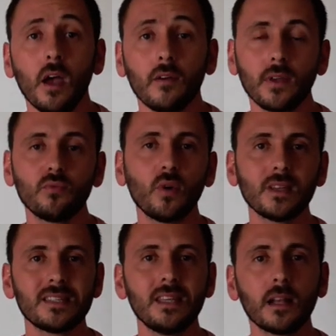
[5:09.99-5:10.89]
Faites-vous un
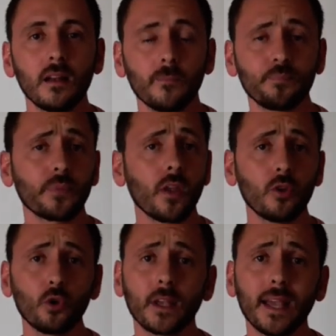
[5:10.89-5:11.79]
cycle
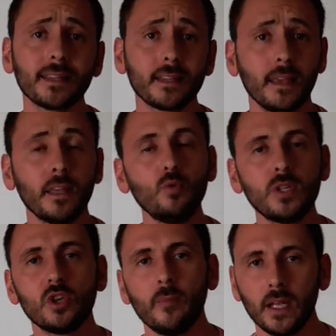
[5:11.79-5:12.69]
entre 4 et 8
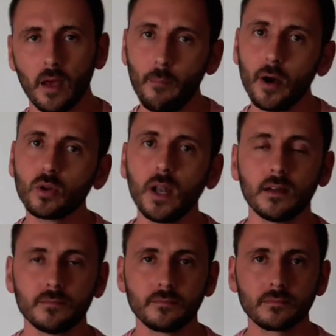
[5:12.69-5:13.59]
semaines, pas au-delà.